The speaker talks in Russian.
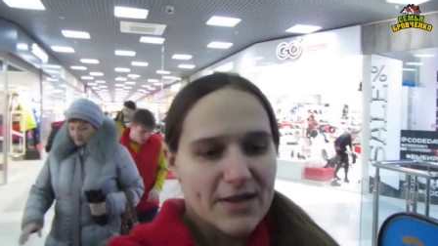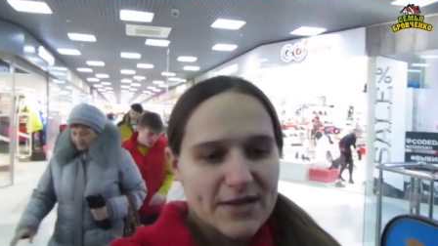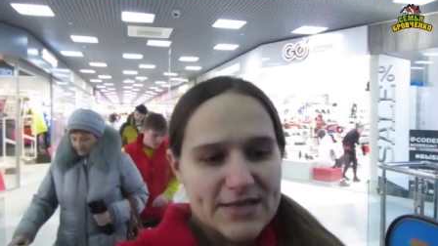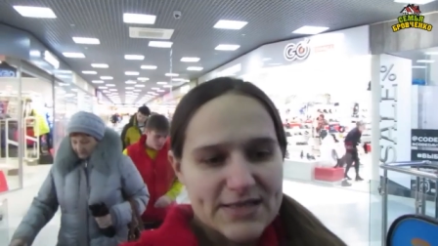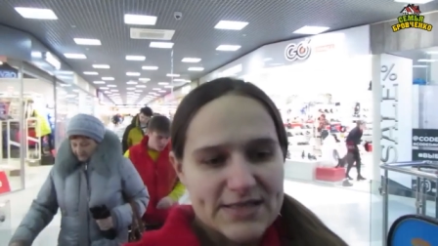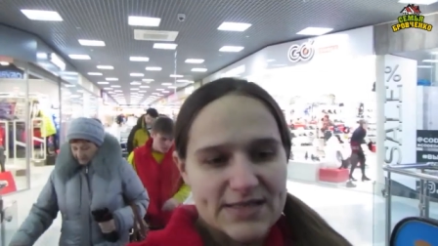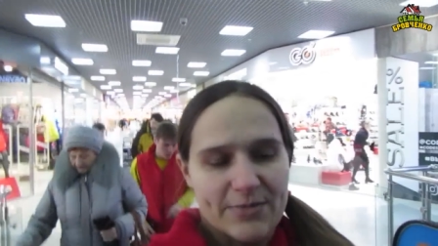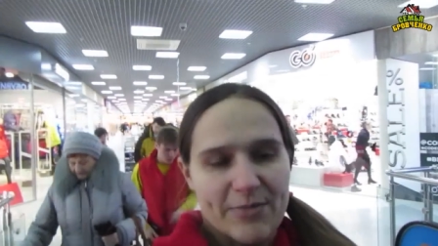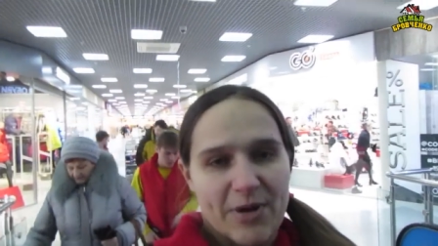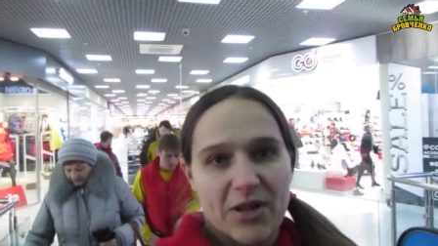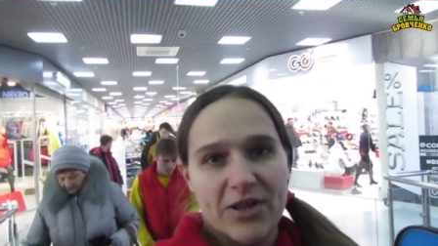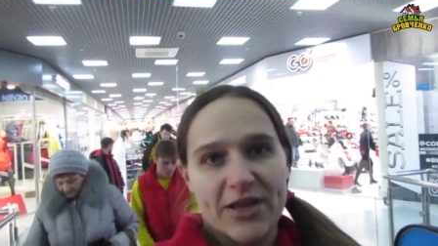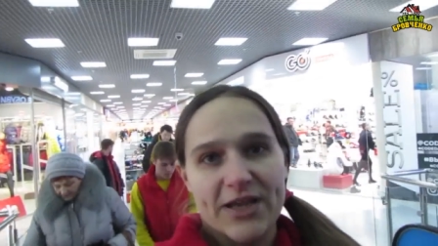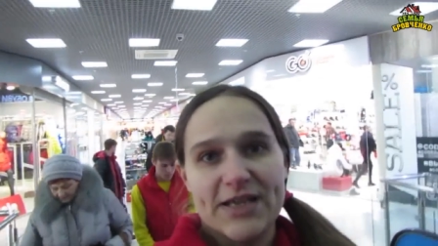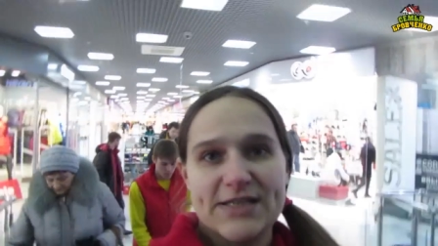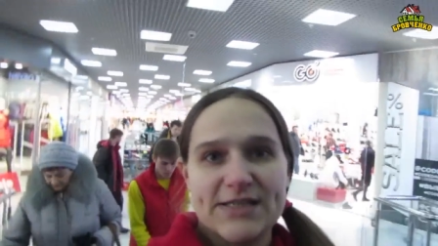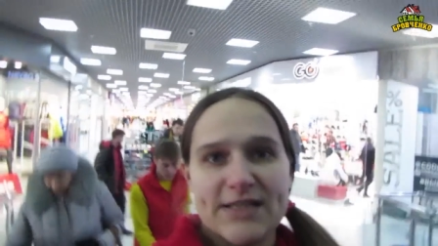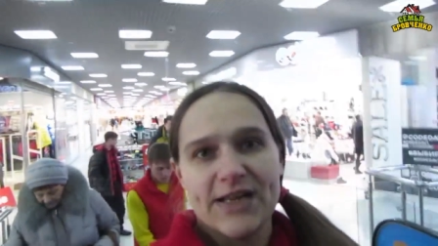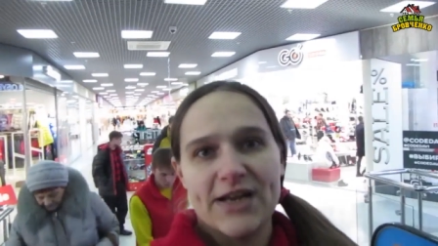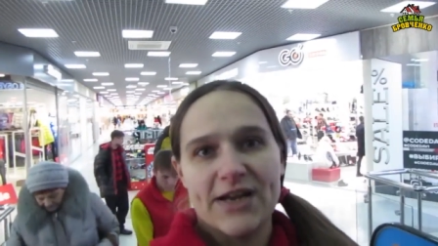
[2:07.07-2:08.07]
снимала их
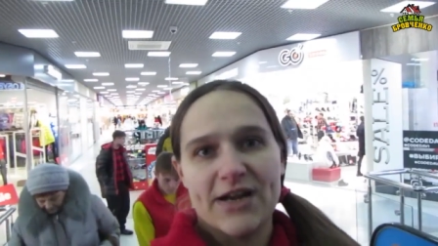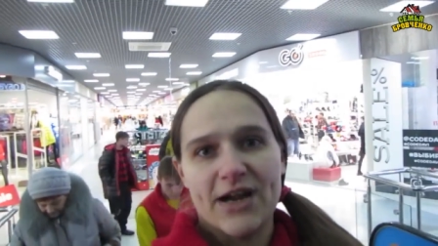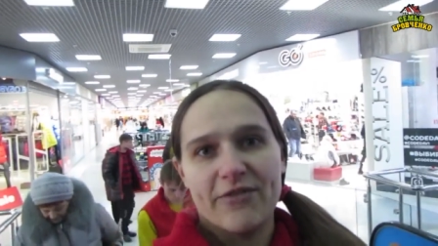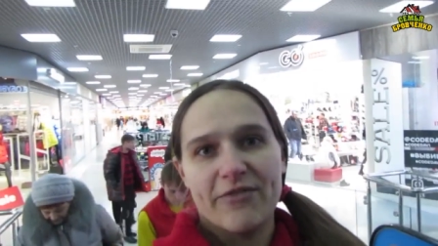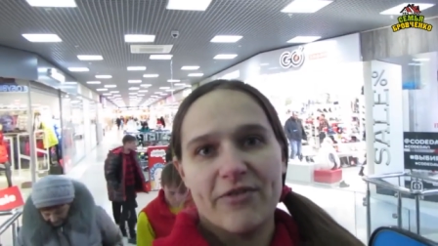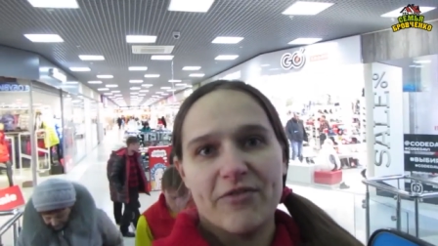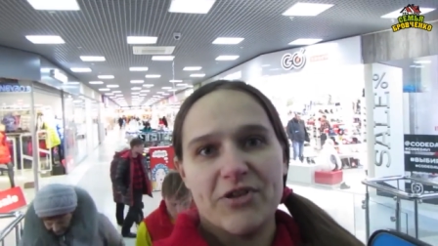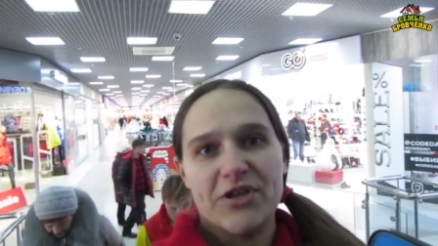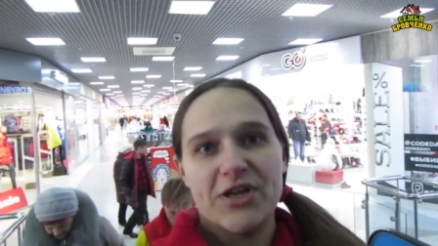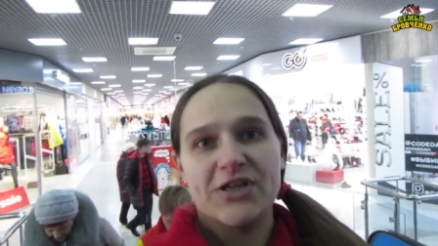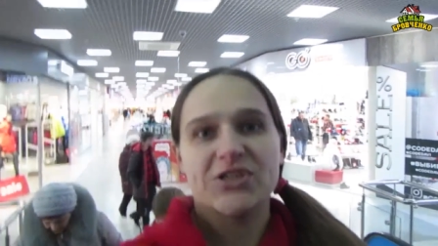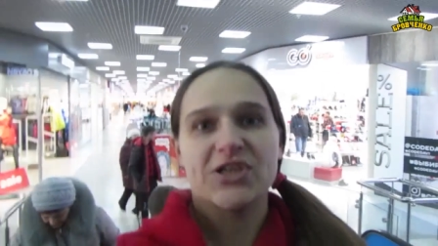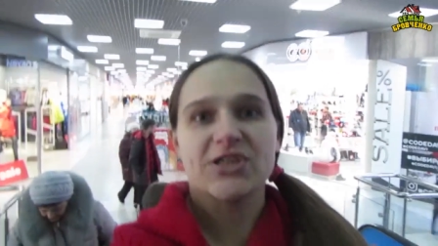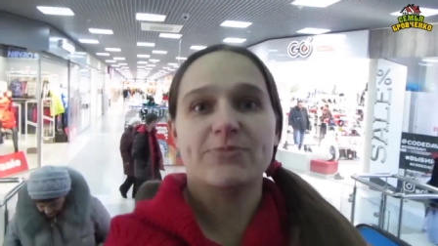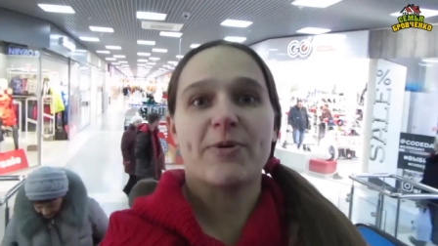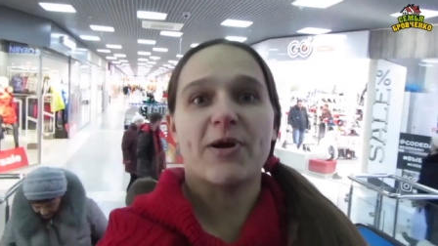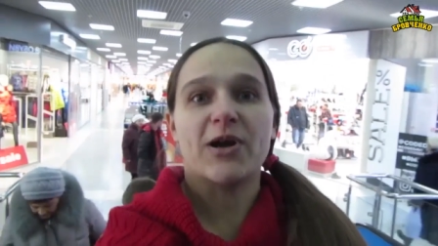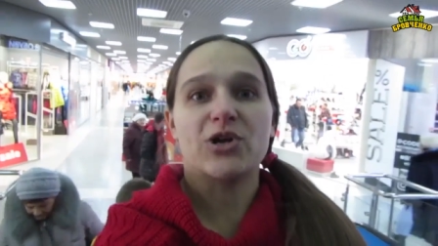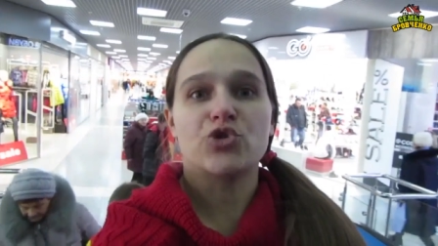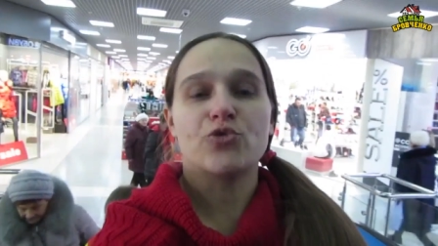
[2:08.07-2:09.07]
издалека, вы видели. Сейчас
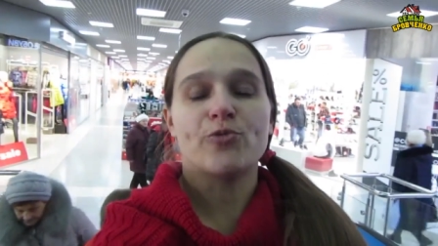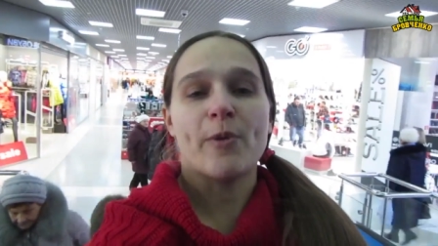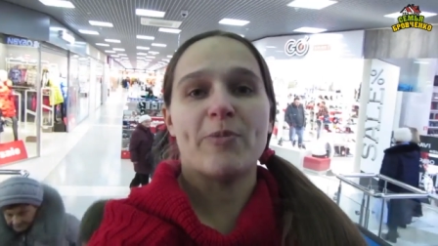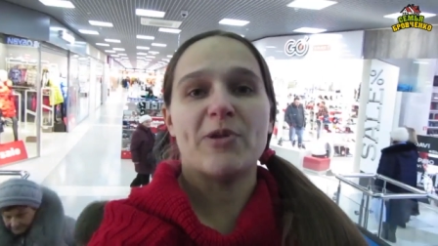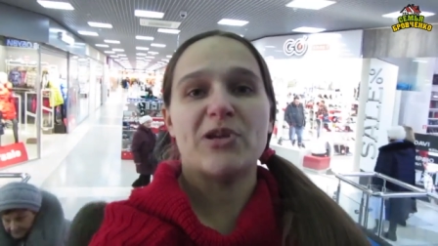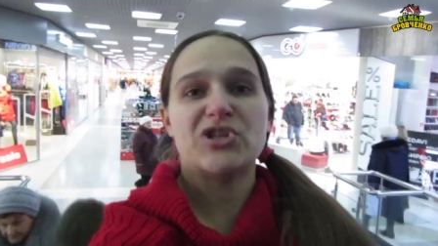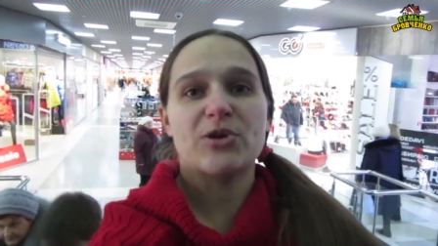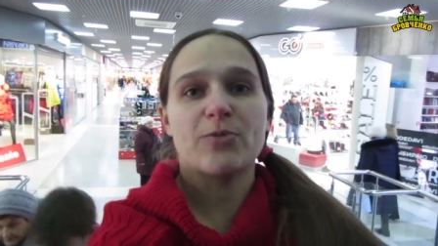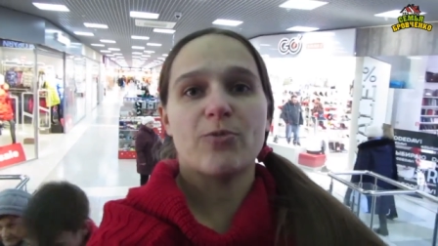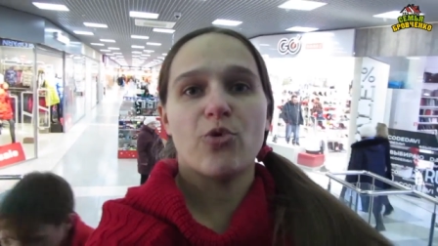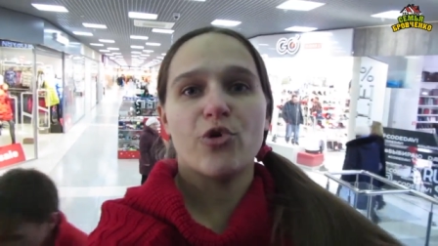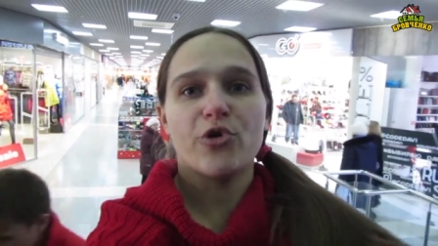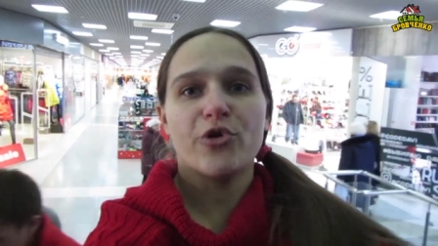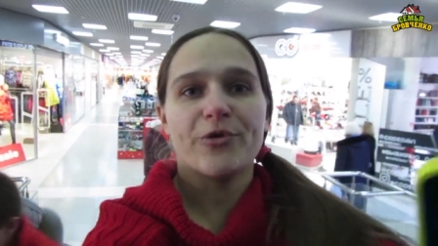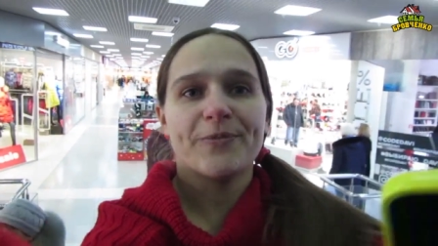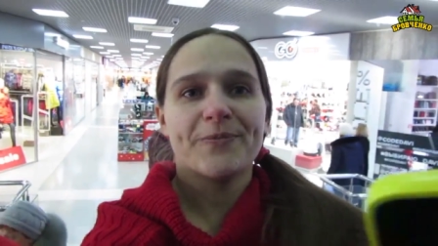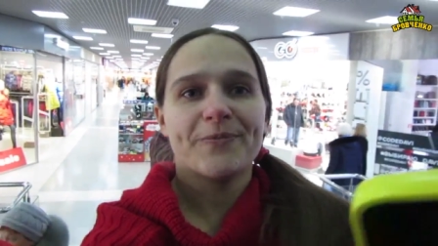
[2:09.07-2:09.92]
покажу поближе Борю.